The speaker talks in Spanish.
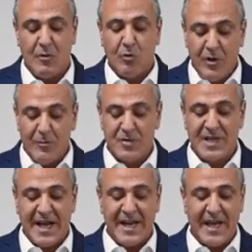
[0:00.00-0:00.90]
pudimos
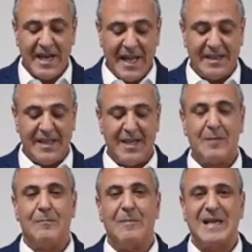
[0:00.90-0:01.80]
sacar adelante
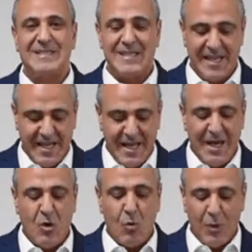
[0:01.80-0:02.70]
más de
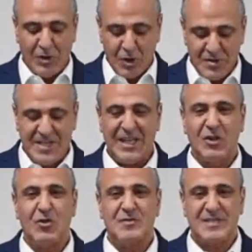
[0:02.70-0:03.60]

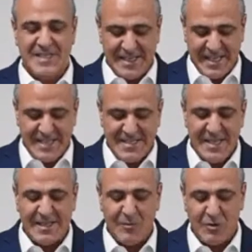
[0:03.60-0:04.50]

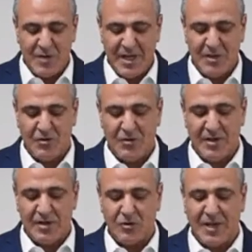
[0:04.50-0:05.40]
467 proyectos
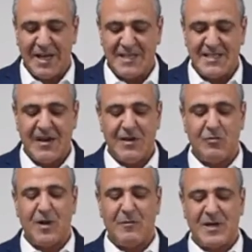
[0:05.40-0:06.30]
que totalizaban
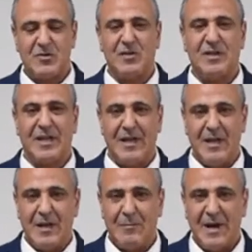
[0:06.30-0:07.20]
una inversión de
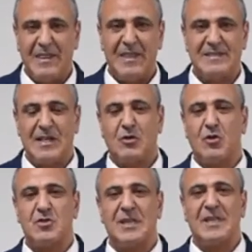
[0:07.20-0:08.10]
más de
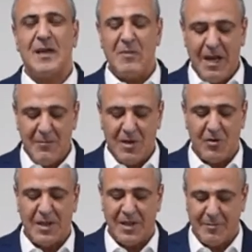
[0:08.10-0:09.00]
180 mil
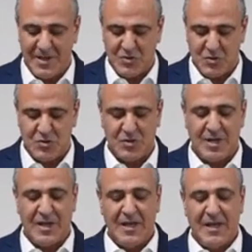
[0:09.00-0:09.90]
millones de pesos,
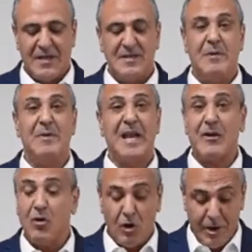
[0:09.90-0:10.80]
sin mirar
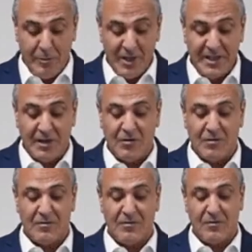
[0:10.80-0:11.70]
colores políticos
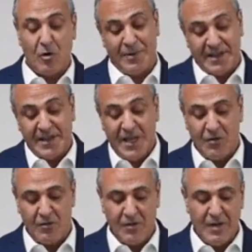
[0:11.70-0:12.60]
o partidos,